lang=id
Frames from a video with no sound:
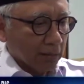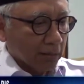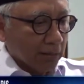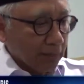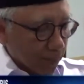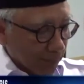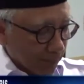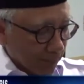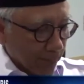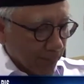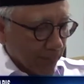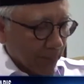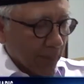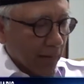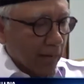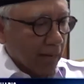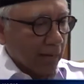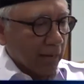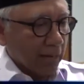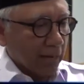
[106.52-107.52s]
tim
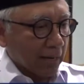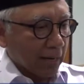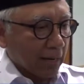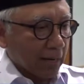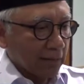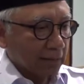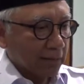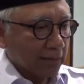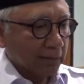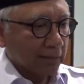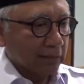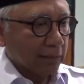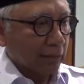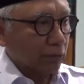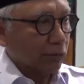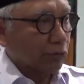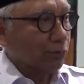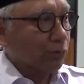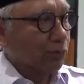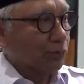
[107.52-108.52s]
anggaran
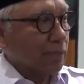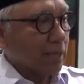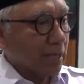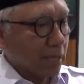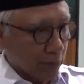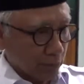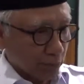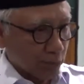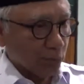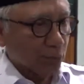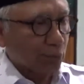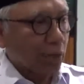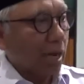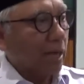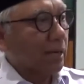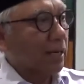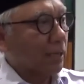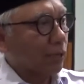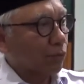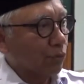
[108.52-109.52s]
itu sebetulnya sudah
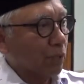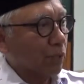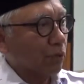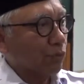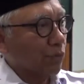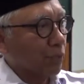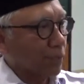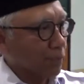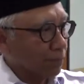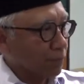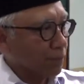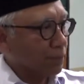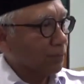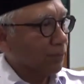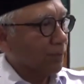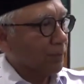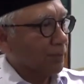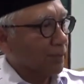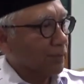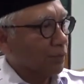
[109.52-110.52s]
ada aturan-aturan yang
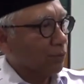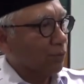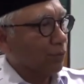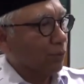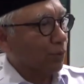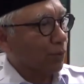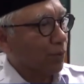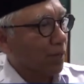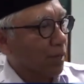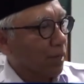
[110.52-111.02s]
seperti itu.